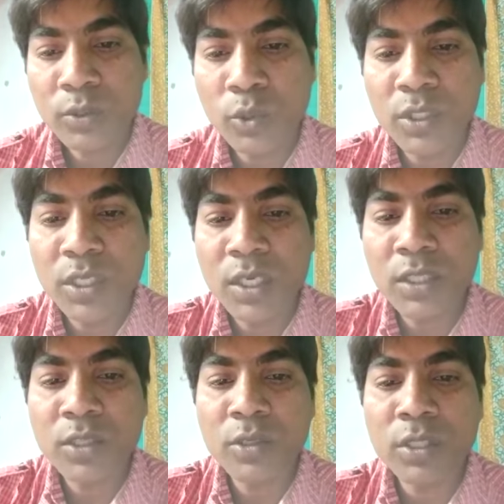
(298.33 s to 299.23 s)
তড়িৎ
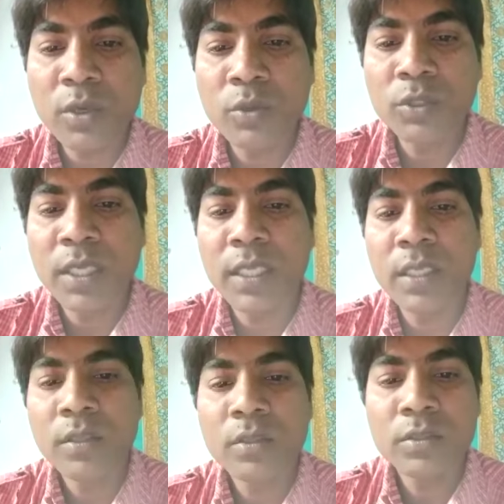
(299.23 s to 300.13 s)
ঋণাত্মকতা অনুযায়ী
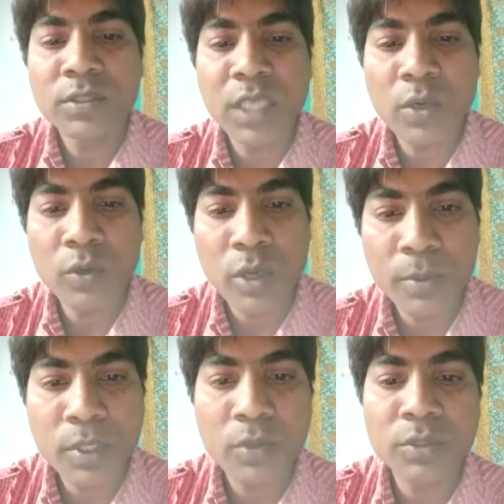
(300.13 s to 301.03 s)
জারণ
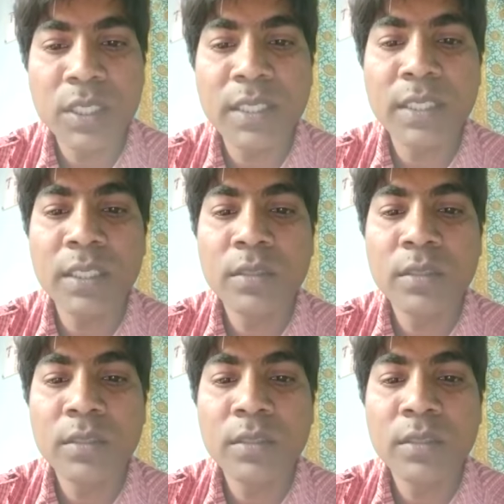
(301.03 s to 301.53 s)
ক্ষমতা অনুযায়ী